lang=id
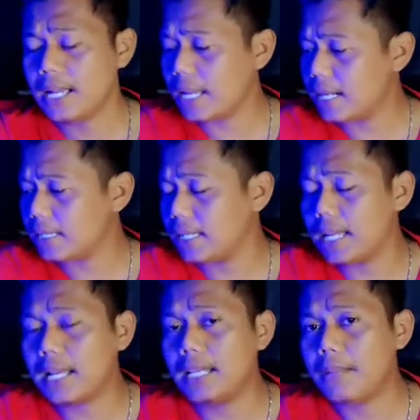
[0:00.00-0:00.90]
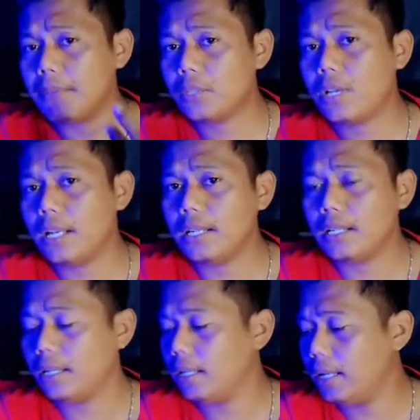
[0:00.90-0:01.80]
Karena setelah kalian
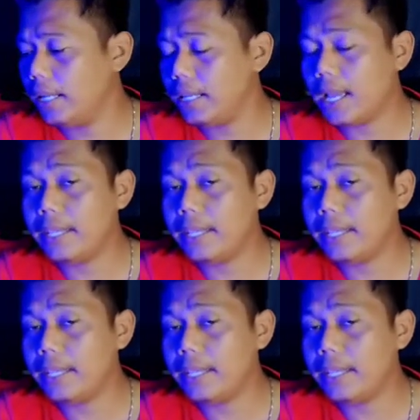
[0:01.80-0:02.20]
masukkan link